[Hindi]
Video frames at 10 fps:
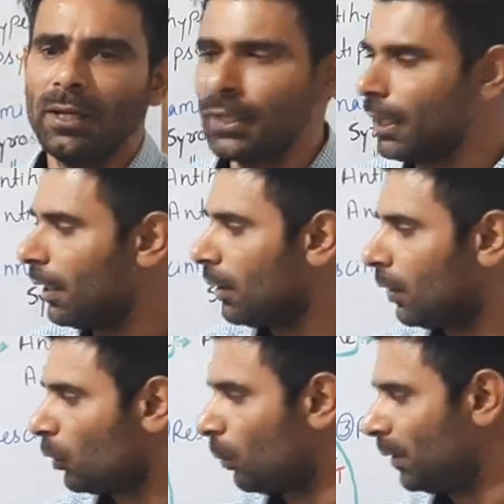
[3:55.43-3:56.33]
ठीक है
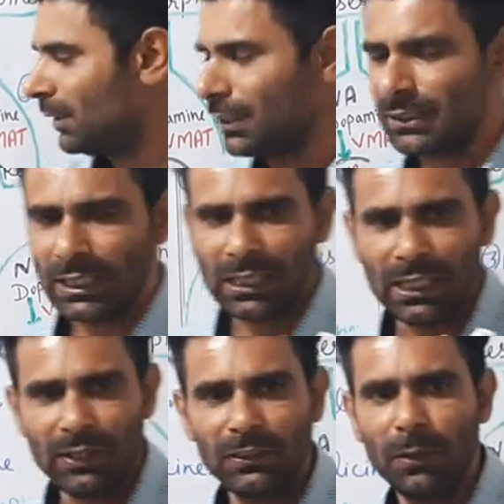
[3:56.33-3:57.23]
तो मीन्स इसका
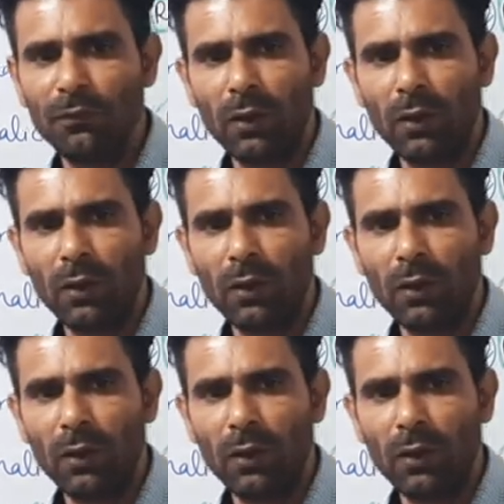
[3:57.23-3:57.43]
कल्टिवेशन